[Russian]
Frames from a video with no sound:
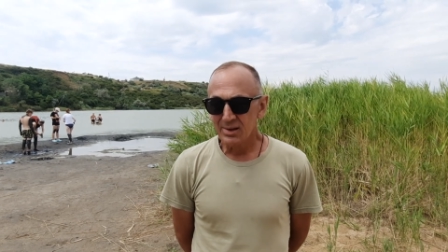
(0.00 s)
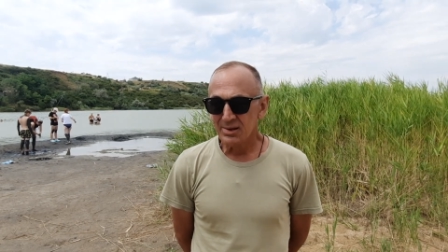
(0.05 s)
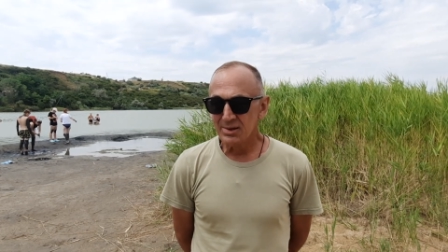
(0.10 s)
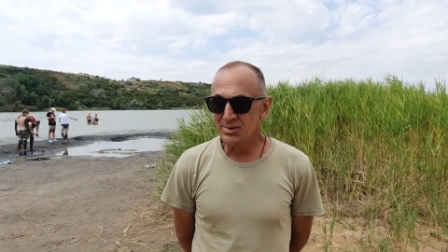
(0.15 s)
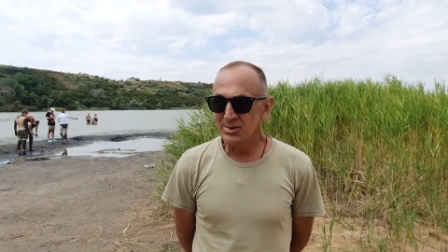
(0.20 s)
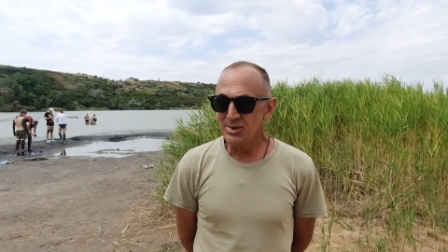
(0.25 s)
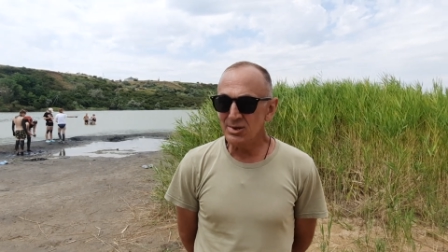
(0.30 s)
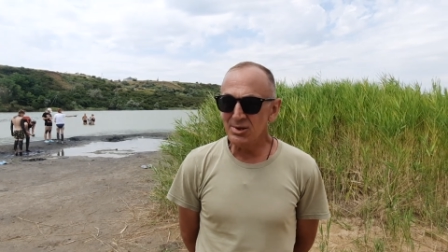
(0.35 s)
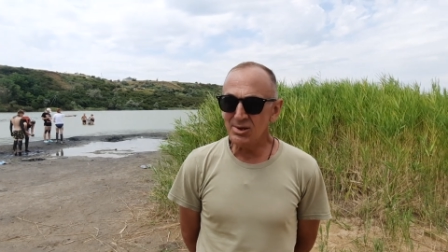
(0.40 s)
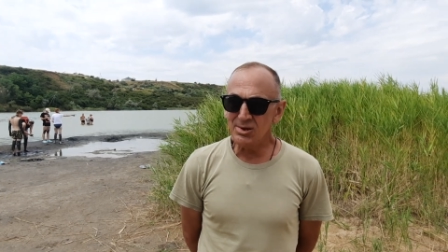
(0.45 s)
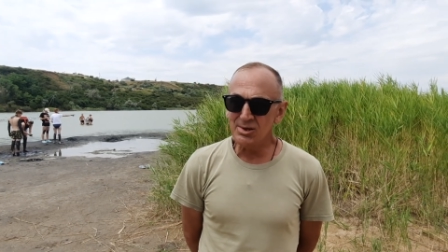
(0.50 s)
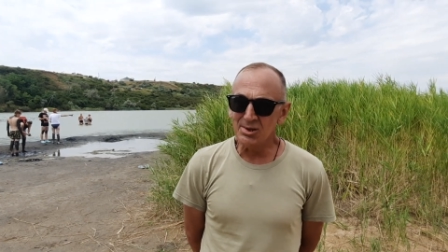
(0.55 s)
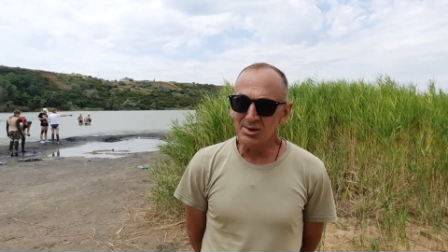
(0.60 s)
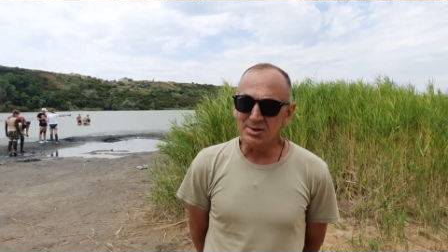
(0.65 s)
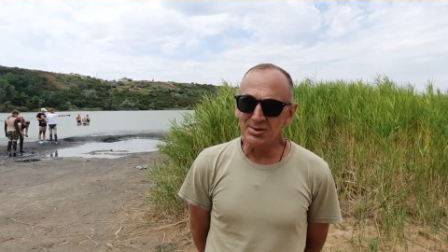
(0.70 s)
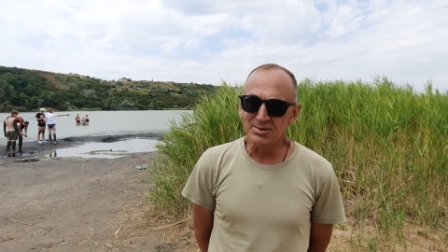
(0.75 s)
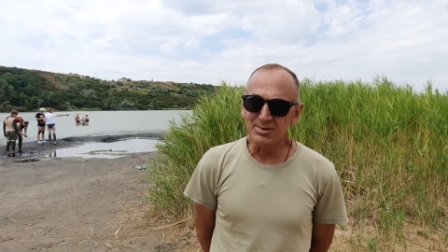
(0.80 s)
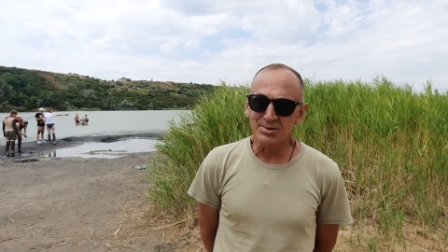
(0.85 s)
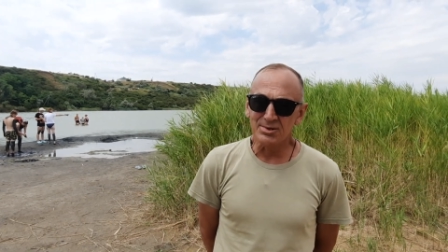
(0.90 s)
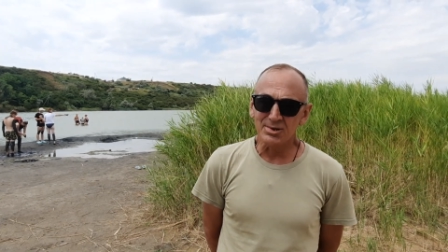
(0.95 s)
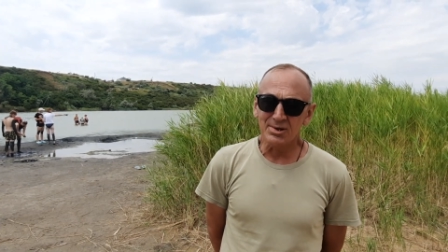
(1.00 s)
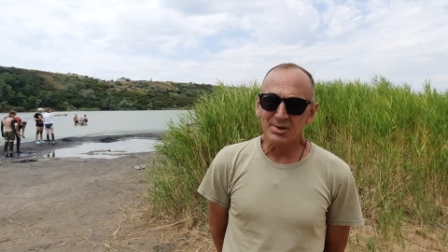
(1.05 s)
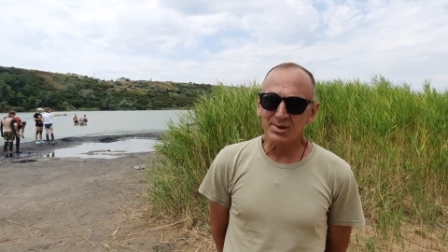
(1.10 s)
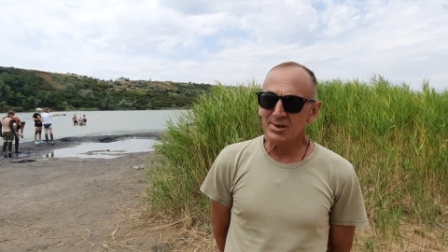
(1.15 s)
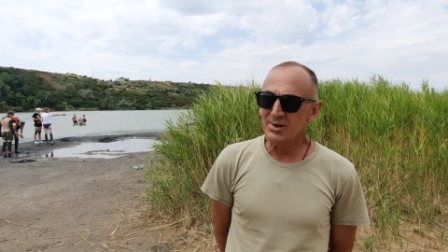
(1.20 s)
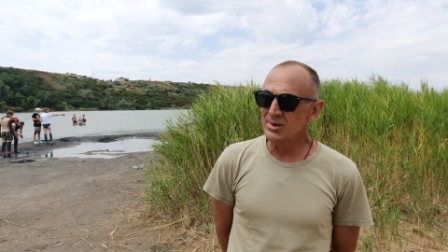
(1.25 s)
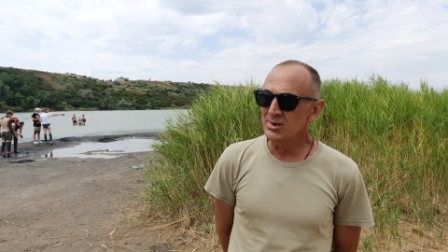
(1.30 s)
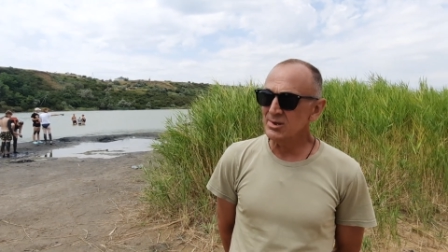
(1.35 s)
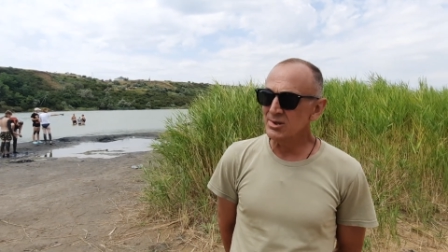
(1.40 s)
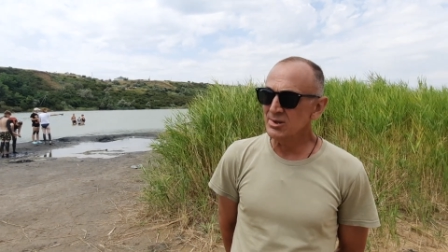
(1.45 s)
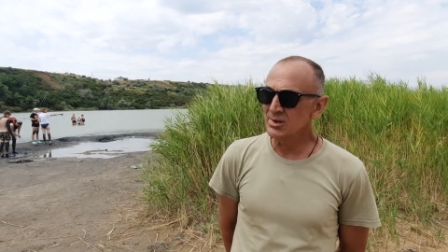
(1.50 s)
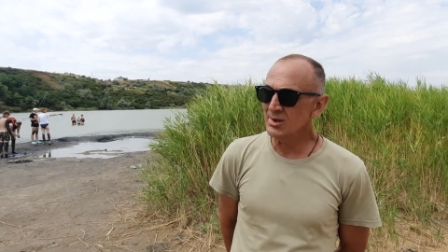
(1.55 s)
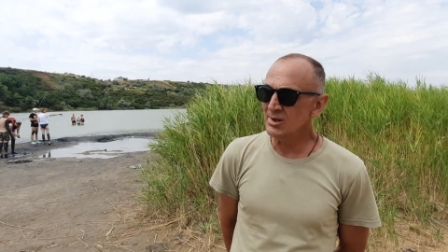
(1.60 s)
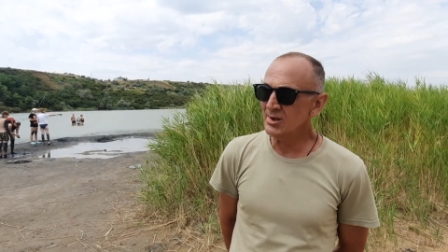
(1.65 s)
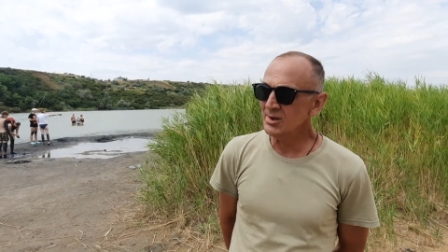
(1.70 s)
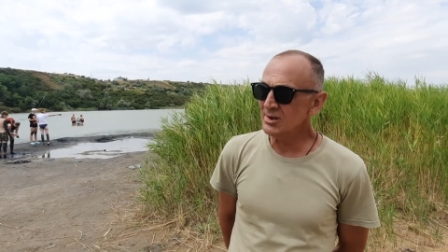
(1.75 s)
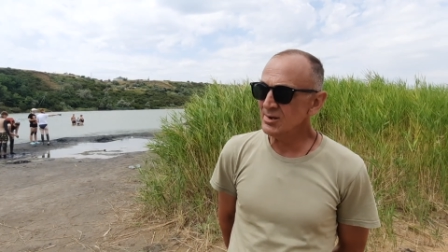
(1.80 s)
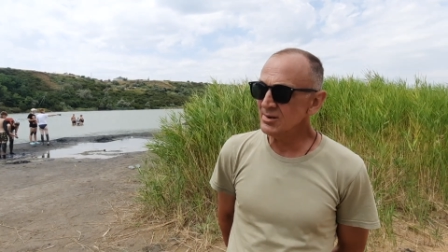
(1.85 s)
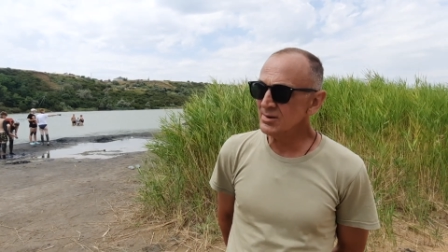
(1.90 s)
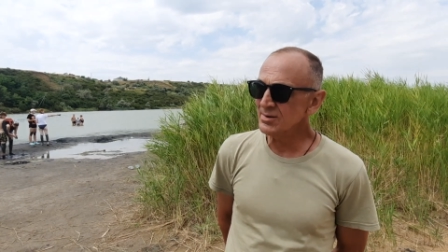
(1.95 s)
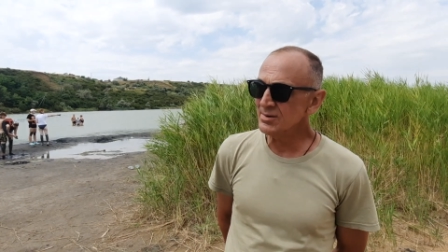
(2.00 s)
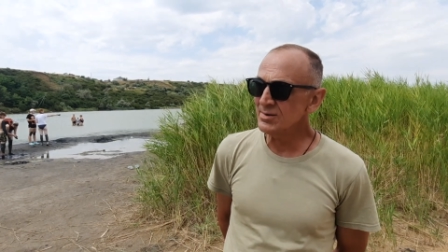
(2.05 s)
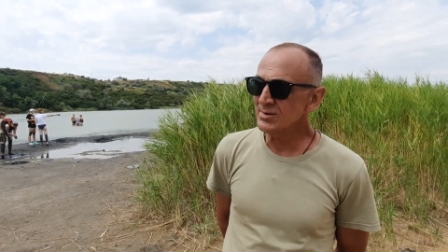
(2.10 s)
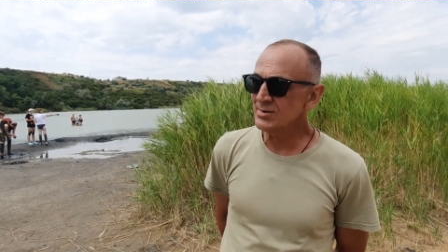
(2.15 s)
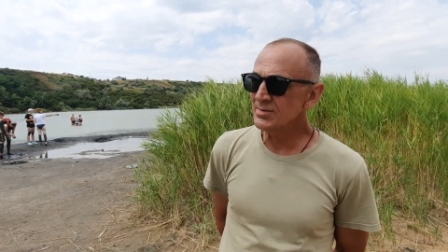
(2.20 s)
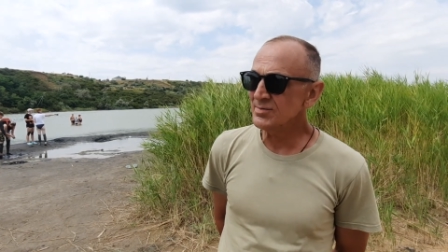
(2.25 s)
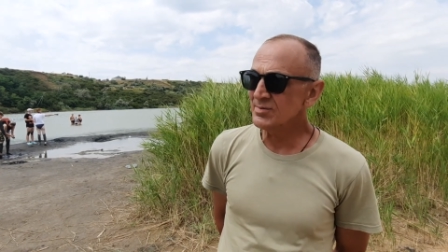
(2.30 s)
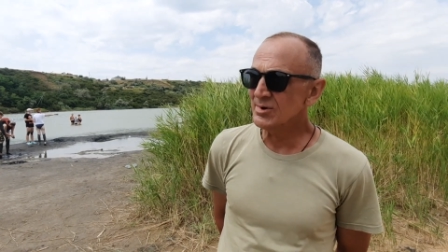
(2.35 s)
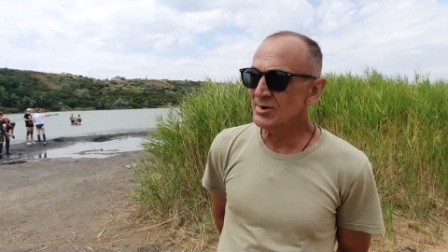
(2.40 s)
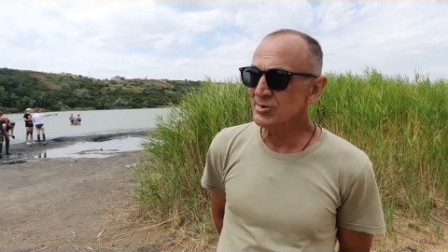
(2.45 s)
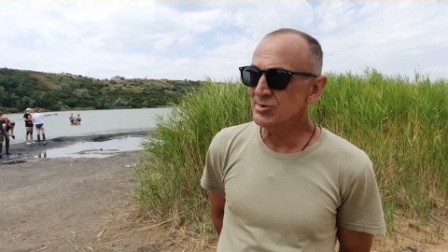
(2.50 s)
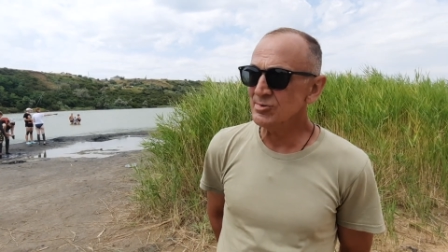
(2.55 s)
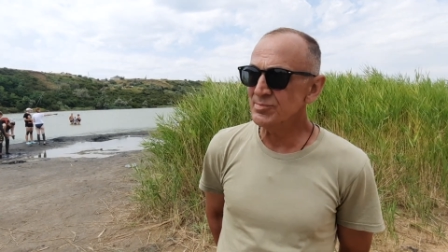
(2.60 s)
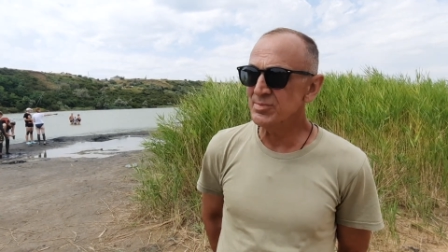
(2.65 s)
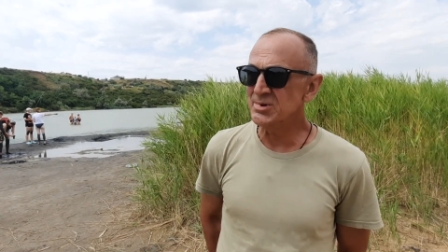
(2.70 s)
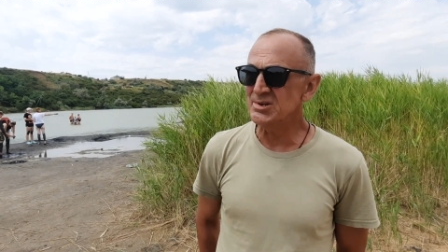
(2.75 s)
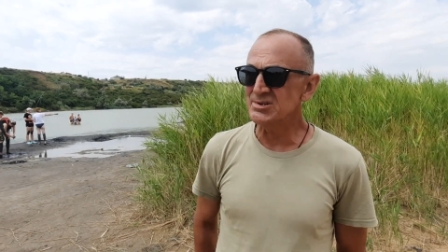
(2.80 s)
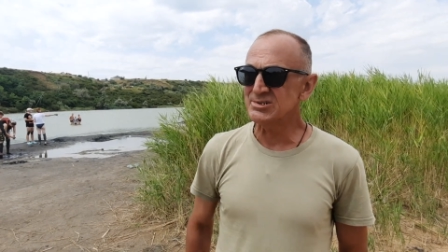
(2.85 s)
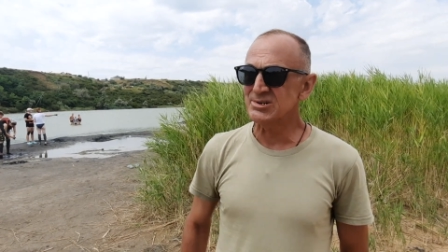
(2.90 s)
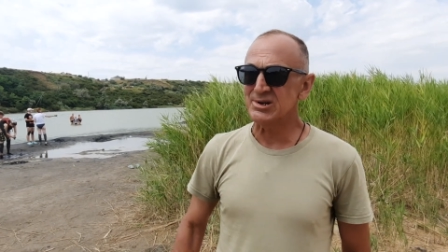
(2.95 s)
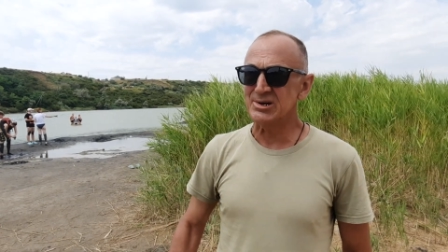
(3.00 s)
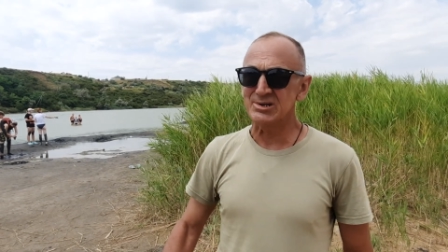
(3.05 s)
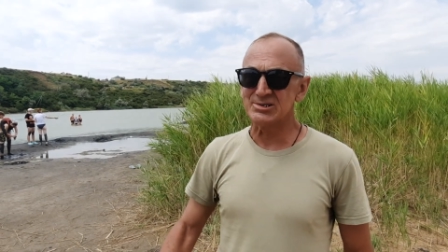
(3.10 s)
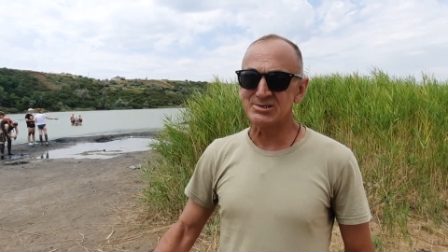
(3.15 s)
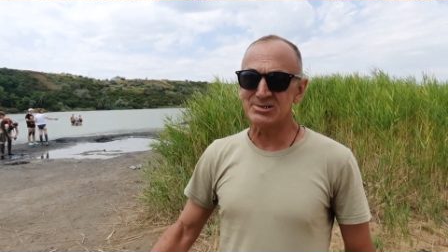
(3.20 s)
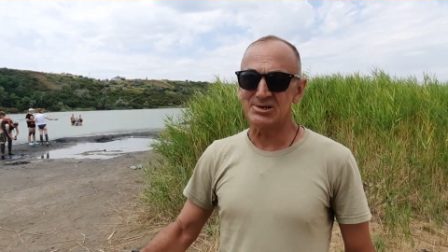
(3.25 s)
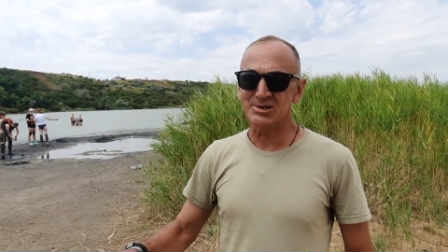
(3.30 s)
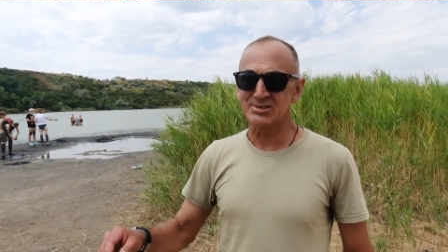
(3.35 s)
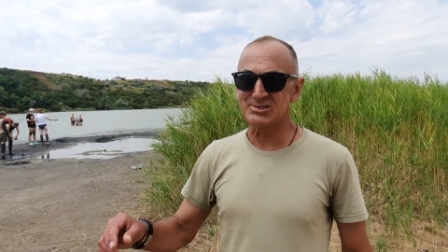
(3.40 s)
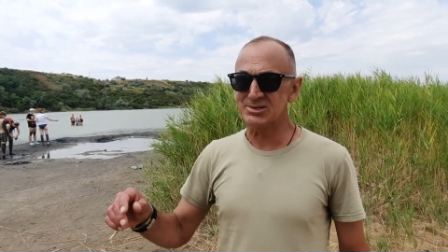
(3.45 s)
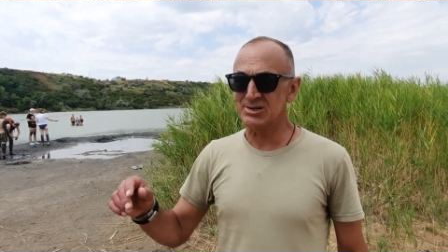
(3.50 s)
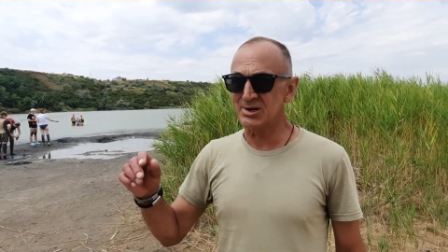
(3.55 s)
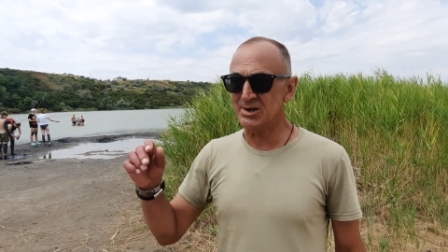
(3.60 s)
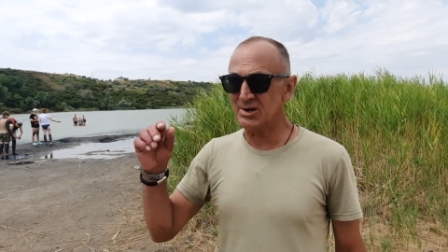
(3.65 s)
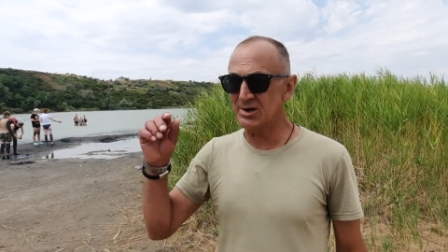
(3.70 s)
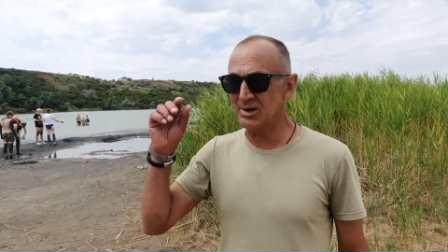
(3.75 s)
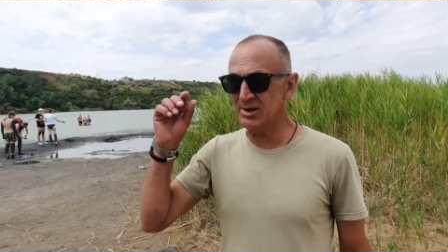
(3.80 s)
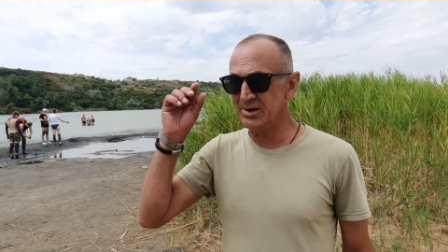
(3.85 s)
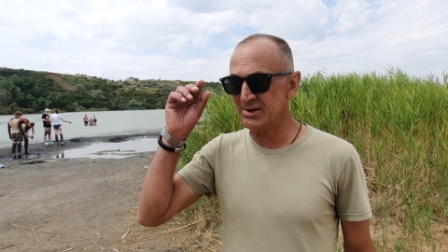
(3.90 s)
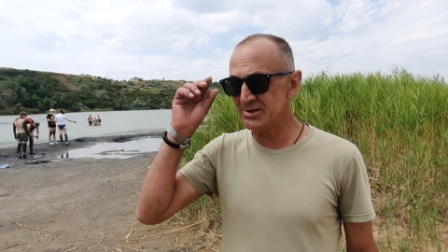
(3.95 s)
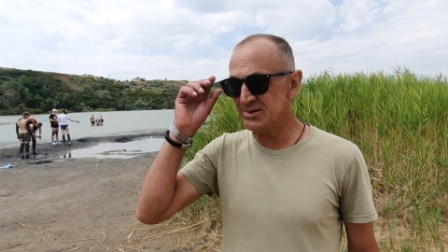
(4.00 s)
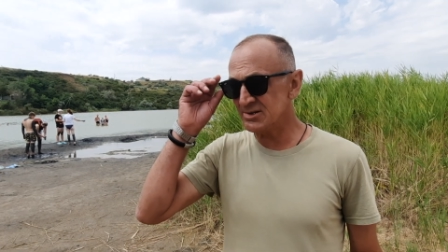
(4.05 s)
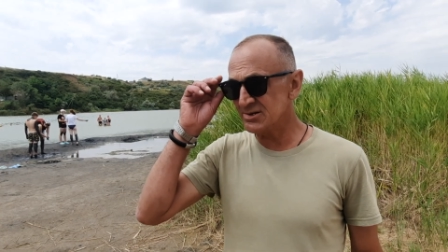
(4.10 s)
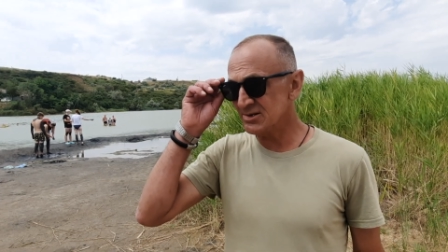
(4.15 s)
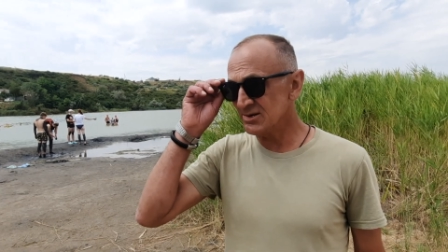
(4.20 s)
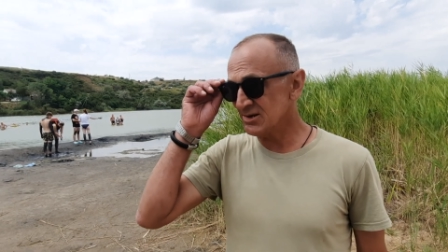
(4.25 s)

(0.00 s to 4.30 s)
нет, э, я в Голубецкое с детских лет.